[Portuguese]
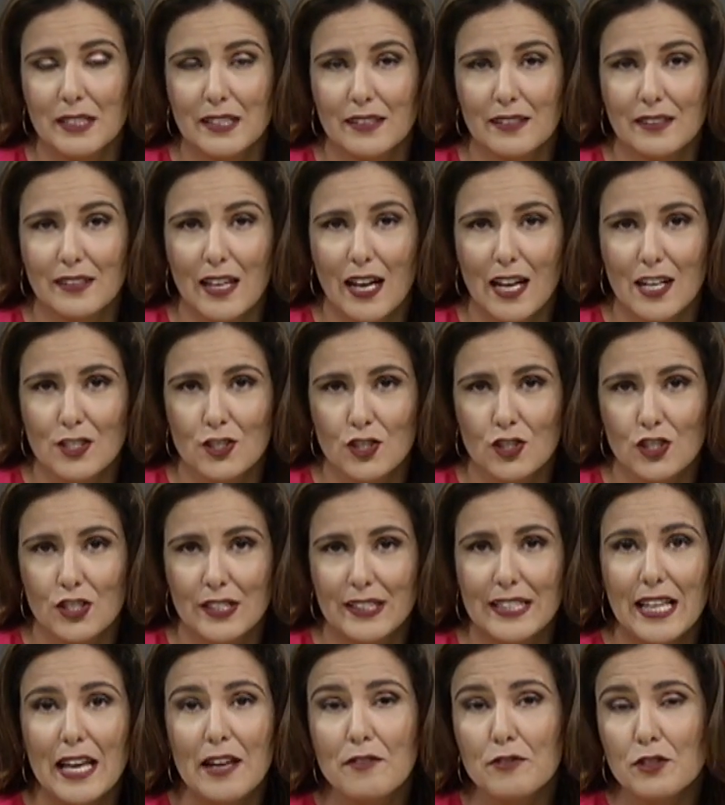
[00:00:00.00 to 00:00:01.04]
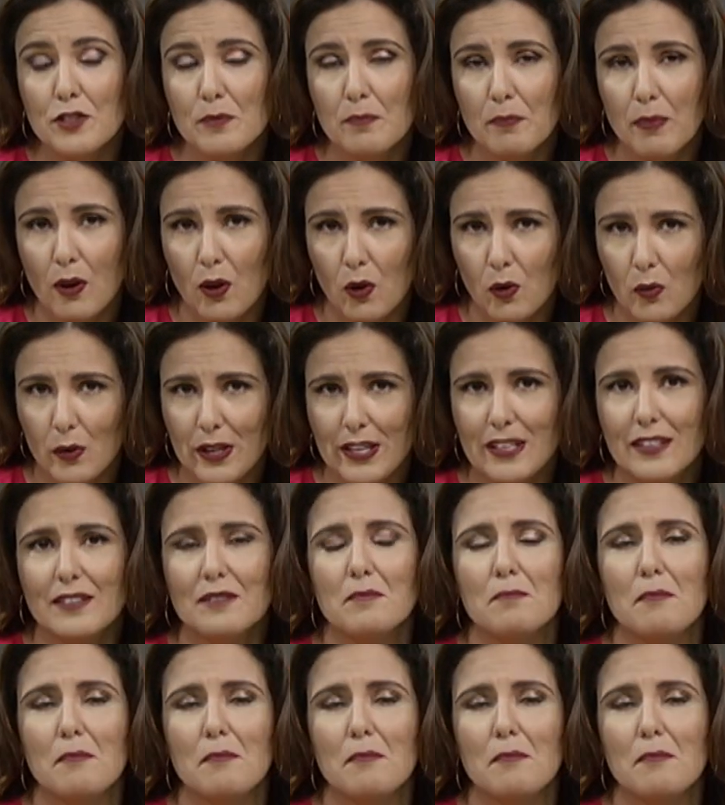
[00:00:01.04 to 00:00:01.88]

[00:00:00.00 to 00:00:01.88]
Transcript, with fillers: Trindade de David Bowie,